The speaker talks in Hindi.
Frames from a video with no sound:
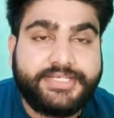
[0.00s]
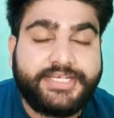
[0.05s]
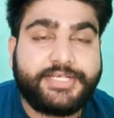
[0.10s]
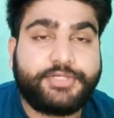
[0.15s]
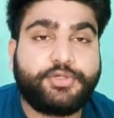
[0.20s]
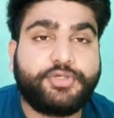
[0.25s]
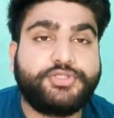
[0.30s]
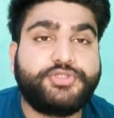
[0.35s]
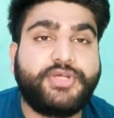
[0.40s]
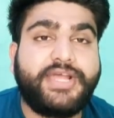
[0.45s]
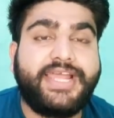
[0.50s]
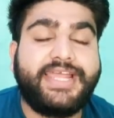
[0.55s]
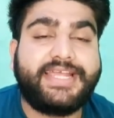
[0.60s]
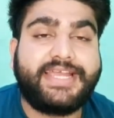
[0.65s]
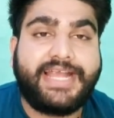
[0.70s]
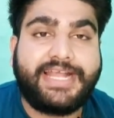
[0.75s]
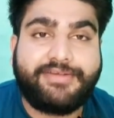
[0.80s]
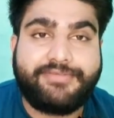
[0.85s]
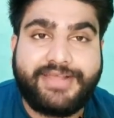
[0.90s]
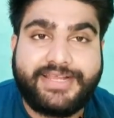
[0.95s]
डिटो जो है
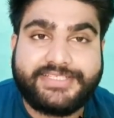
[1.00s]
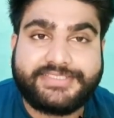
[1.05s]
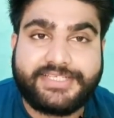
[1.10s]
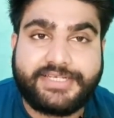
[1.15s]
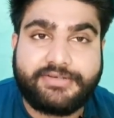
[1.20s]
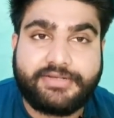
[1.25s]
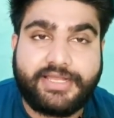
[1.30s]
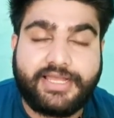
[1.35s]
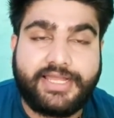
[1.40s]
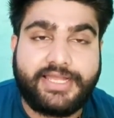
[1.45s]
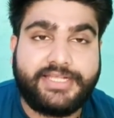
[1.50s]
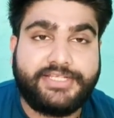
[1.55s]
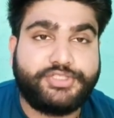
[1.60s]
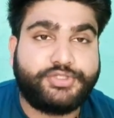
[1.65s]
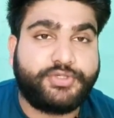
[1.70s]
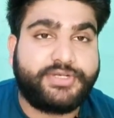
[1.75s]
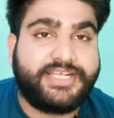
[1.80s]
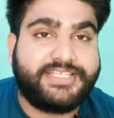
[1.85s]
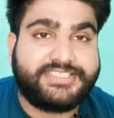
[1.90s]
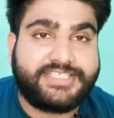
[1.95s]
एक एडवाइजर
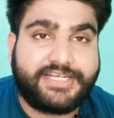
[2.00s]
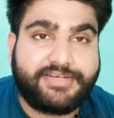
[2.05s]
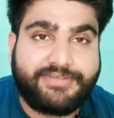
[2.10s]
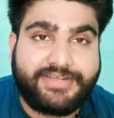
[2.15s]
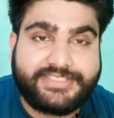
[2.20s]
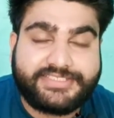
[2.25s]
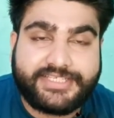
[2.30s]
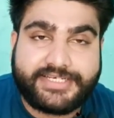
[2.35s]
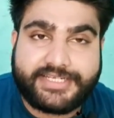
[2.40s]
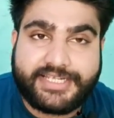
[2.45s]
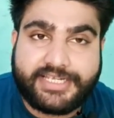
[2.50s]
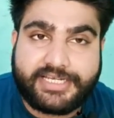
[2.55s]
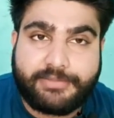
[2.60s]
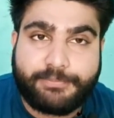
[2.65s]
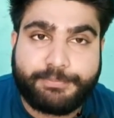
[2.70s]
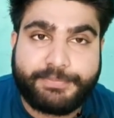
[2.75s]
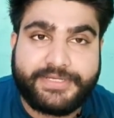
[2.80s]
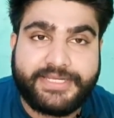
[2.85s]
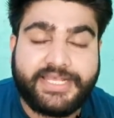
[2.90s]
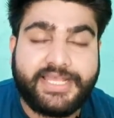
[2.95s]
इंश्योरेंस एडवाइजर की
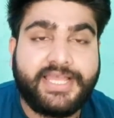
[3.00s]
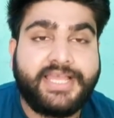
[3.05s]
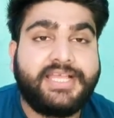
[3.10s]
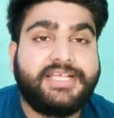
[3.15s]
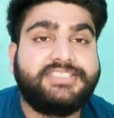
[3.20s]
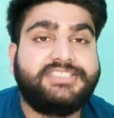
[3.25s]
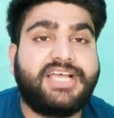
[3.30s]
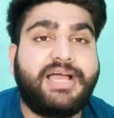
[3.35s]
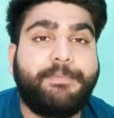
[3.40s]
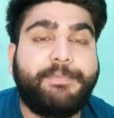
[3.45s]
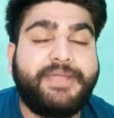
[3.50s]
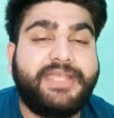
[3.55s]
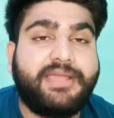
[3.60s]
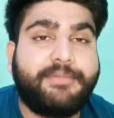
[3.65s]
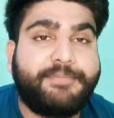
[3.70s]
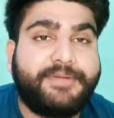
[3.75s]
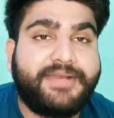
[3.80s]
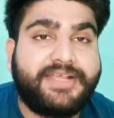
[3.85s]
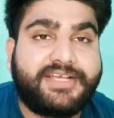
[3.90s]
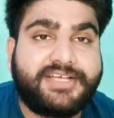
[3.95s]
कंपनी है जहां पे
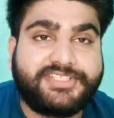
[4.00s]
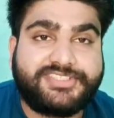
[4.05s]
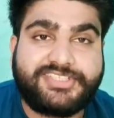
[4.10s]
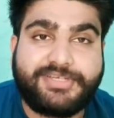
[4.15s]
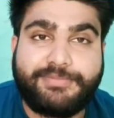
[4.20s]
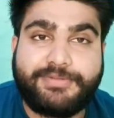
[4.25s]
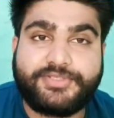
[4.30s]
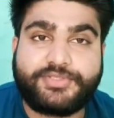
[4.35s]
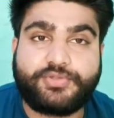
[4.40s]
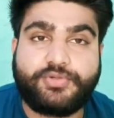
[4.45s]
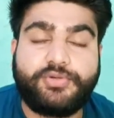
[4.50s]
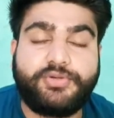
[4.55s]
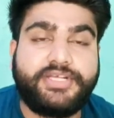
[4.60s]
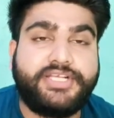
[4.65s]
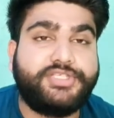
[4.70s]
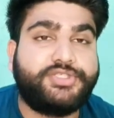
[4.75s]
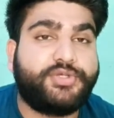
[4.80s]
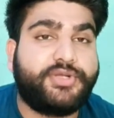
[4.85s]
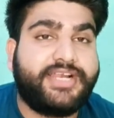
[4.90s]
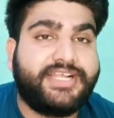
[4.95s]
ये अपने कस्टमर्स को
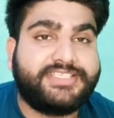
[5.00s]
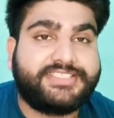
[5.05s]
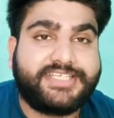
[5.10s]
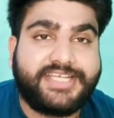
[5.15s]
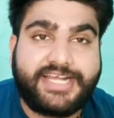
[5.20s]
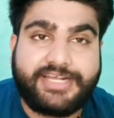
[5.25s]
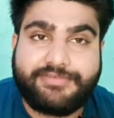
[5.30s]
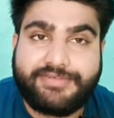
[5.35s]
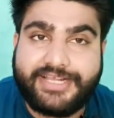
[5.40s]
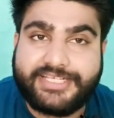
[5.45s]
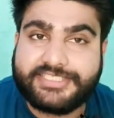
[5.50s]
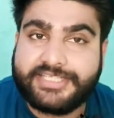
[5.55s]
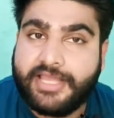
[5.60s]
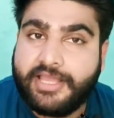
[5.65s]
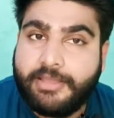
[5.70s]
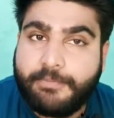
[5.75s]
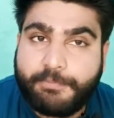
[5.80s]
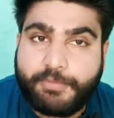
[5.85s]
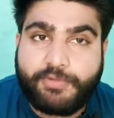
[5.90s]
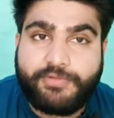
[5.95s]
इंश्योरेंस की एडवाइस
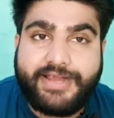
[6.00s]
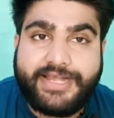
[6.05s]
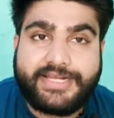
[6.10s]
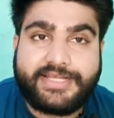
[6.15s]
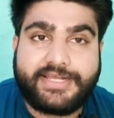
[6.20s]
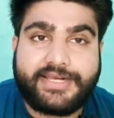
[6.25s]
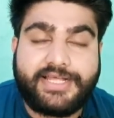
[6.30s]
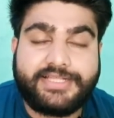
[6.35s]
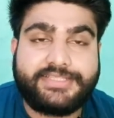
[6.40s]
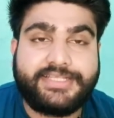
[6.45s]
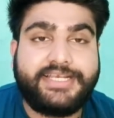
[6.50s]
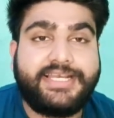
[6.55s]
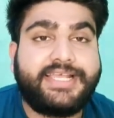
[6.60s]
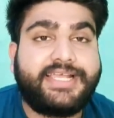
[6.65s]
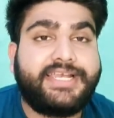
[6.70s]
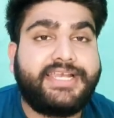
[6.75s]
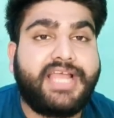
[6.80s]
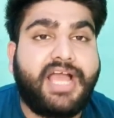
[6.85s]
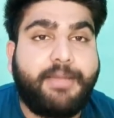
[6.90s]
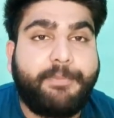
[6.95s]
प्रोवाइड कराती है
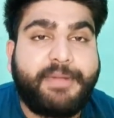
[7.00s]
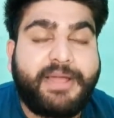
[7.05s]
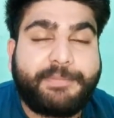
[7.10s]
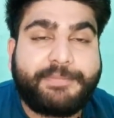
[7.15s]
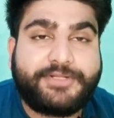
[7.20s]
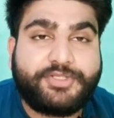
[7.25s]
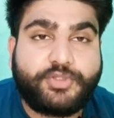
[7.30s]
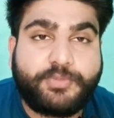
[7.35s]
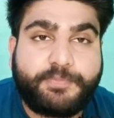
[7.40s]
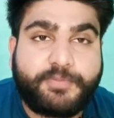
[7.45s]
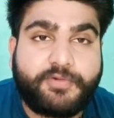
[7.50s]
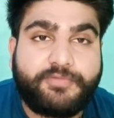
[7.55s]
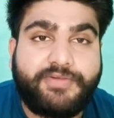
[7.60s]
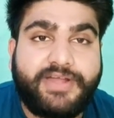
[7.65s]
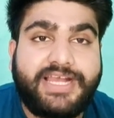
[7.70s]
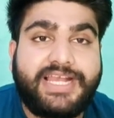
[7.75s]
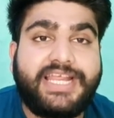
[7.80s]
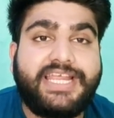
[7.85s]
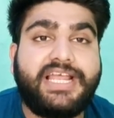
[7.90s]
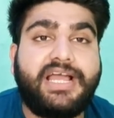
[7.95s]
लेकिन यहाँ पे आपकी जो
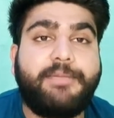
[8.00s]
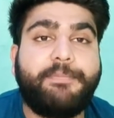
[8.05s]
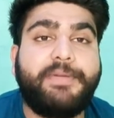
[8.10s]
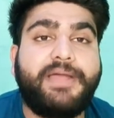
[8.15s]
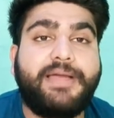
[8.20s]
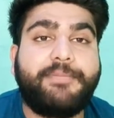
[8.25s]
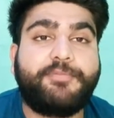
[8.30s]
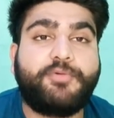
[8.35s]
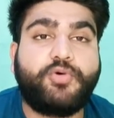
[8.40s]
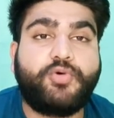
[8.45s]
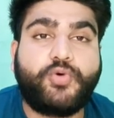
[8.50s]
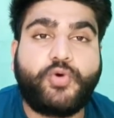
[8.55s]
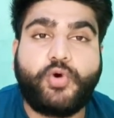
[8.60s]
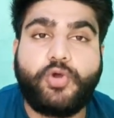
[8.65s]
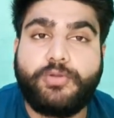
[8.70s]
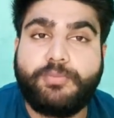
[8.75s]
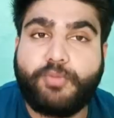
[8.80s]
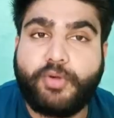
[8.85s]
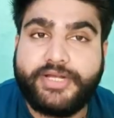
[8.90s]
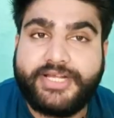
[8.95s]
प्रोफाइल है यहाँ पे आपको
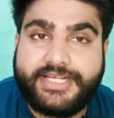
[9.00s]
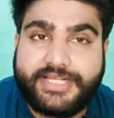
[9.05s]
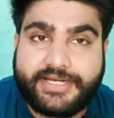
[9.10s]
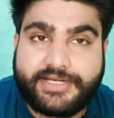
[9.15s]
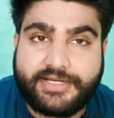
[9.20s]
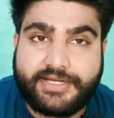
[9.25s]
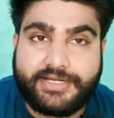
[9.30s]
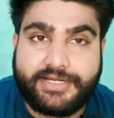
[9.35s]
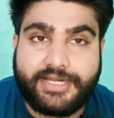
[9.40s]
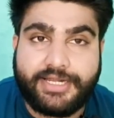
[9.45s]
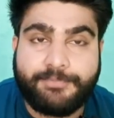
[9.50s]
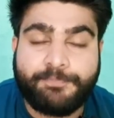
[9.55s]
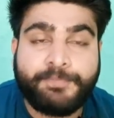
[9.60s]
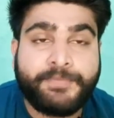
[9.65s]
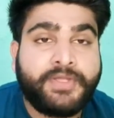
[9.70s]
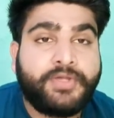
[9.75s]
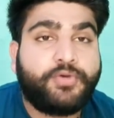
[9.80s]
कॉल मॉनिटर करना है